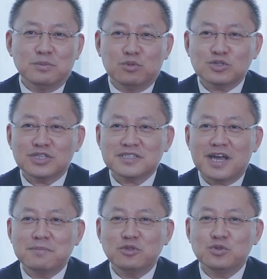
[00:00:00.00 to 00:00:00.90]
di Bursa
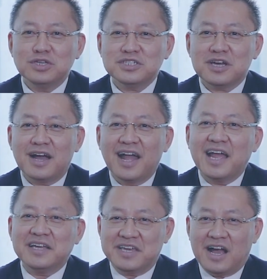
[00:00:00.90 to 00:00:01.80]
Saham Indonesia
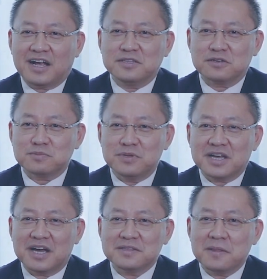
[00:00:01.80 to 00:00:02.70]
yang akan
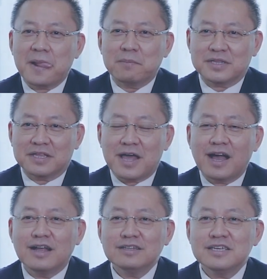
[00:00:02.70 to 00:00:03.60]
diresmikan pada
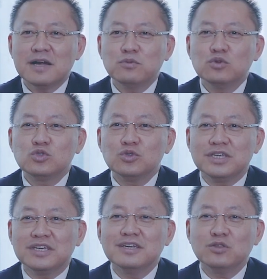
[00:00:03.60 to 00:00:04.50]
tanggal 30
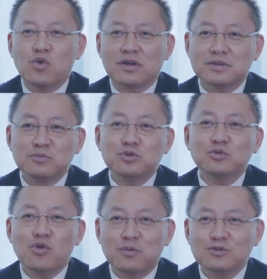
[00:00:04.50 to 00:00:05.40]
Juni
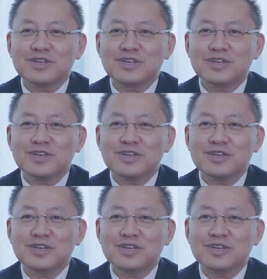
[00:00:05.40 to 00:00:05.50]
2021.